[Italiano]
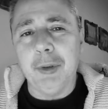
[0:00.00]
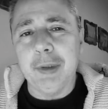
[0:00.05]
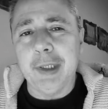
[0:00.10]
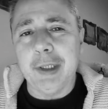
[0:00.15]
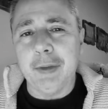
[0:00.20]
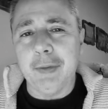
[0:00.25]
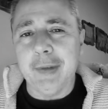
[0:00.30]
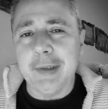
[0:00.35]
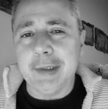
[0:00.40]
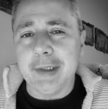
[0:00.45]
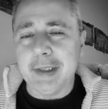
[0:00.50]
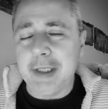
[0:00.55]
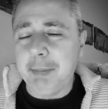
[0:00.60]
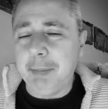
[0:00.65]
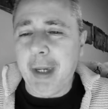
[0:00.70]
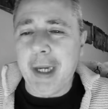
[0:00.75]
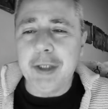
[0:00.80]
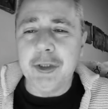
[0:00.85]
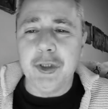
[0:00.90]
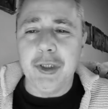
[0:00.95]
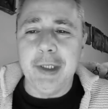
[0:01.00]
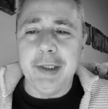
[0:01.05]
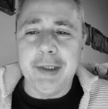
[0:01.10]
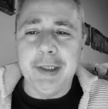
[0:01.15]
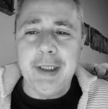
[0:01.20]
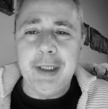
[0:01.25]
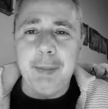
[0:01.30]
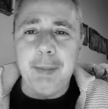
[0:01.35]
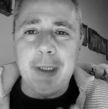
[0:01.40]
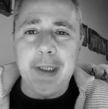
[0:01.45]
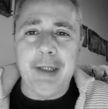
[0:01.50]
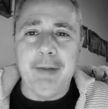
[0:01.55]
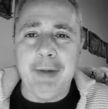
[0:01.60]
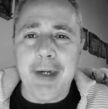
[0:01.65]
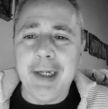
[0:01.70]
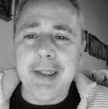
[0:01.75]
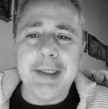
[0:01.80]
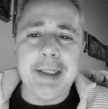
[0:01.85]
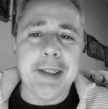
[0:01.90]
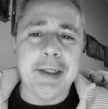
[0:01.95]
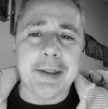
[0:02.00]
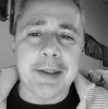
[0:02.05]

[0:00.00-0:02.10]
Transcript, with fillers: da 96 pagine e ti rimaneva anche il